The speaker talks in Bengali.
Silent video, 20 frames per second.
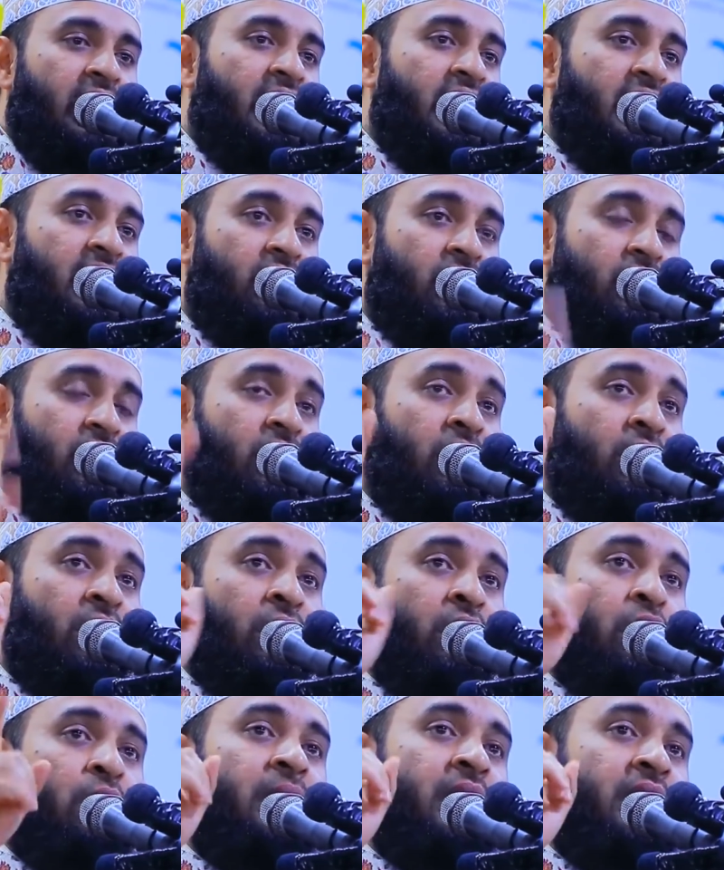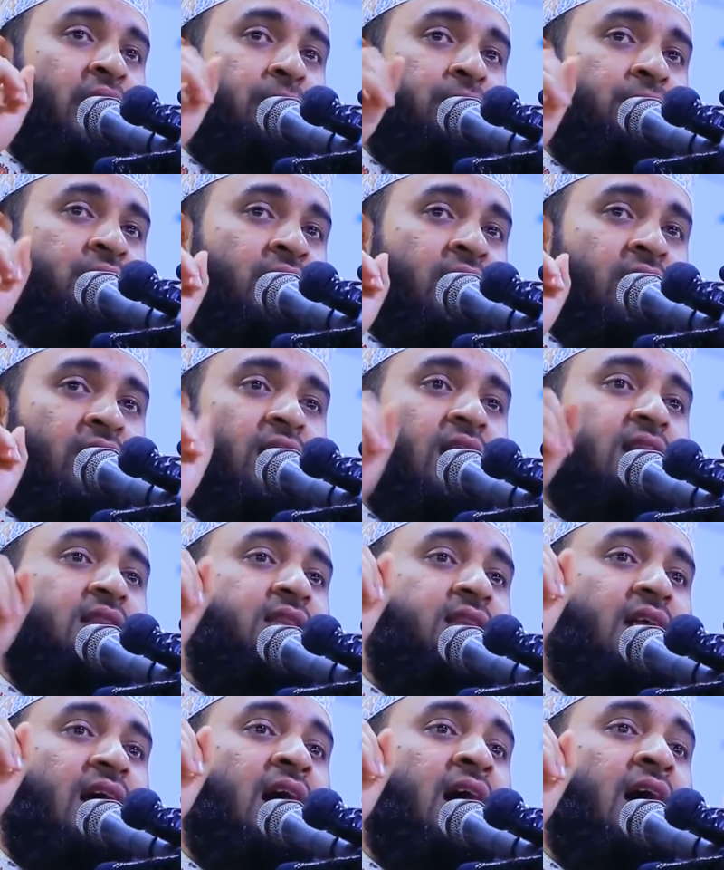এক হলো ওমার ইবনুল
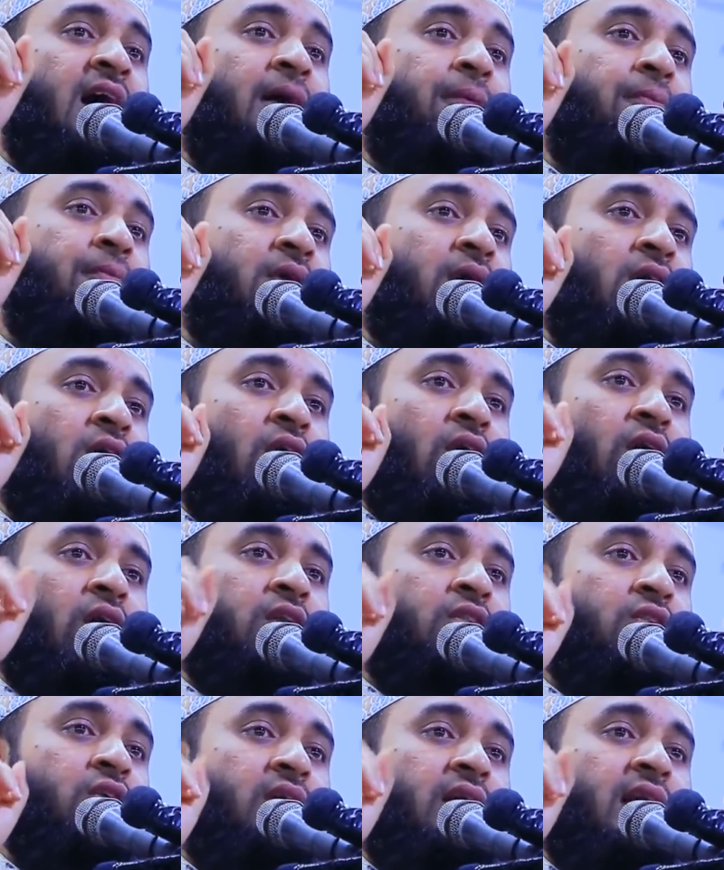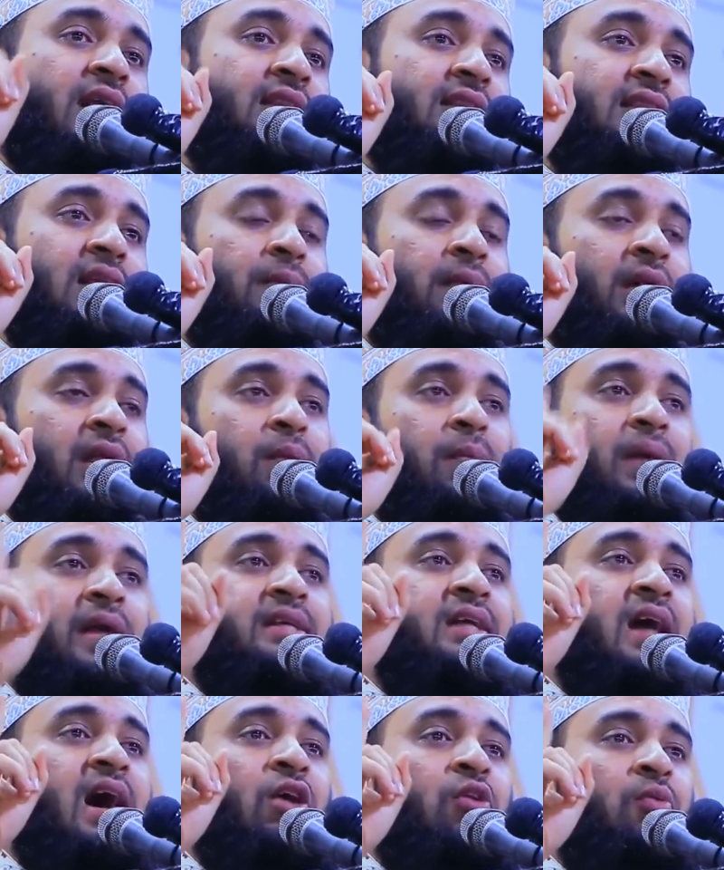খত্তাব হয়তো খাত্তাবের
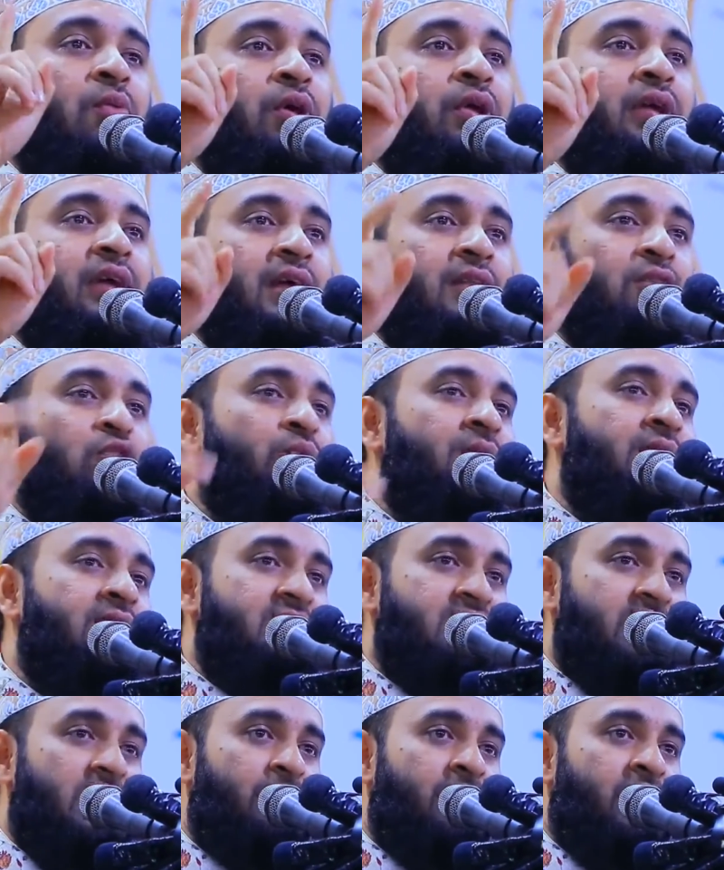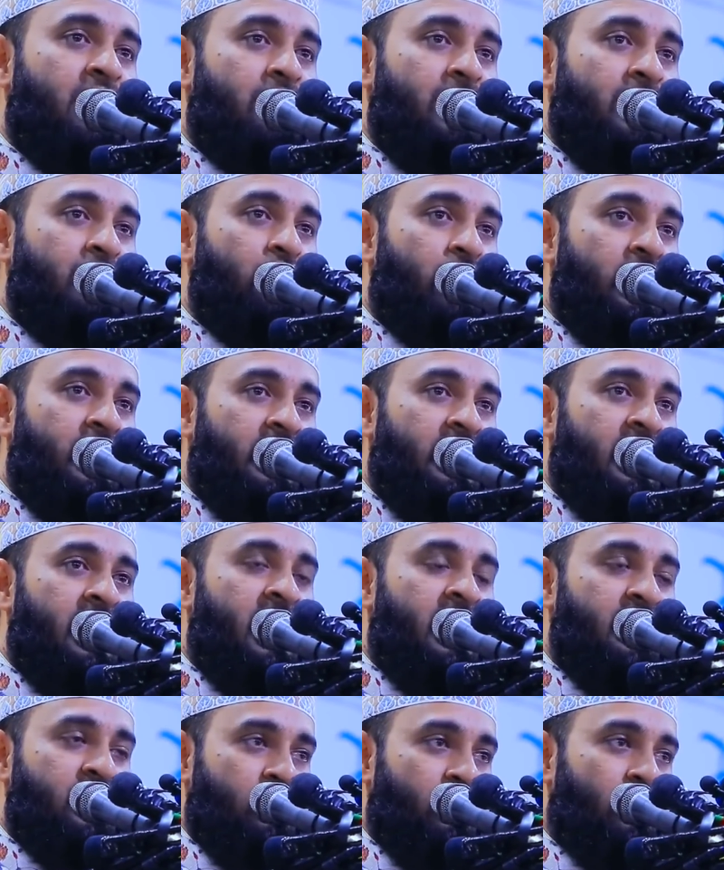বেটা ওমরকে তুমি ইসলামের ভেতরে নিয়ে
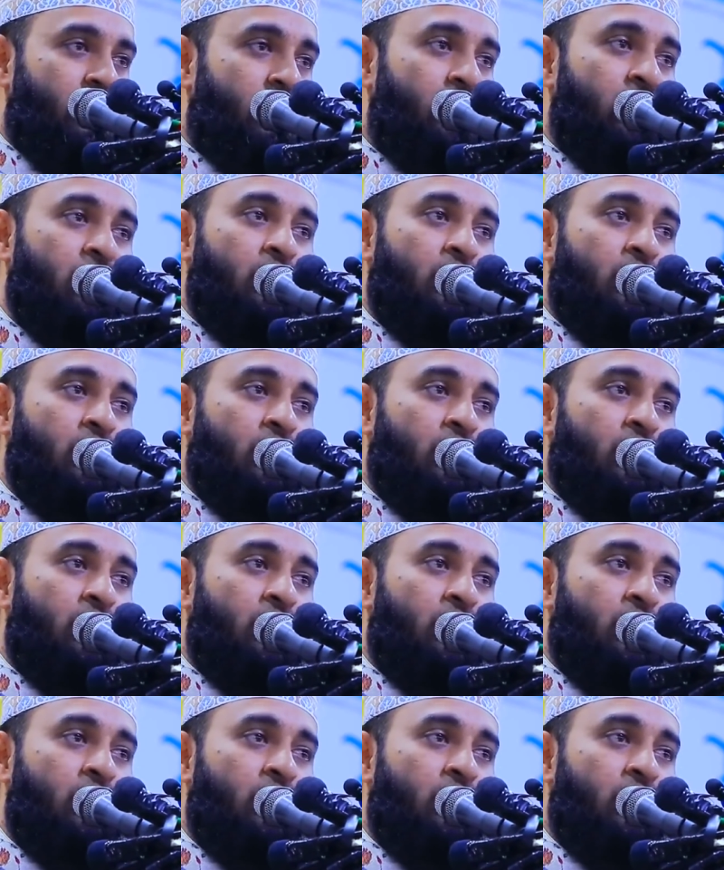আসো